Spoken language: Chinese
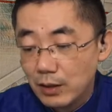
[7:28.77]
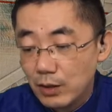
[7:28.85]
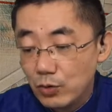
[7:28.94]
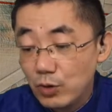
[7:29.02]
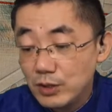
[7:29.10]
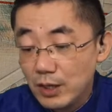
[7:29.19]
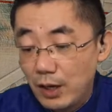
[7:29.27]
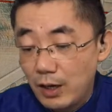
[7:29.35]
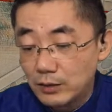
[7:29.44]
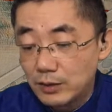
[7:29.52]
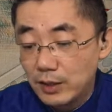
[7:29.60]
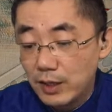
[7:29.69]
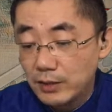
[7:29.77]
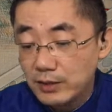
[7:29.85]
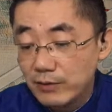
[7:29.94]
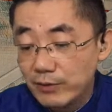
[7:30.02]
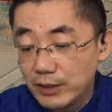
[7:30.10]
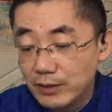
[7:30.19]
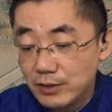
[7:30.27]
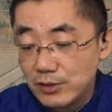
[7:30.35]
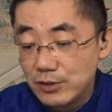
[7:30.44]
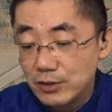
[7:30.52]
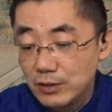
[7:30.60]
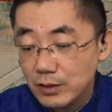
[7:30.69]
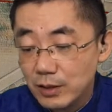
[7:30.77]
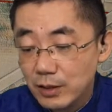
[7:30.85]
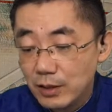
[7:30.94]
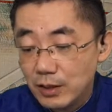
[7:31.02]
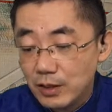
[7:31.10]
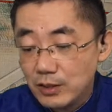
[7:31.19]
或者好的了也未可知。”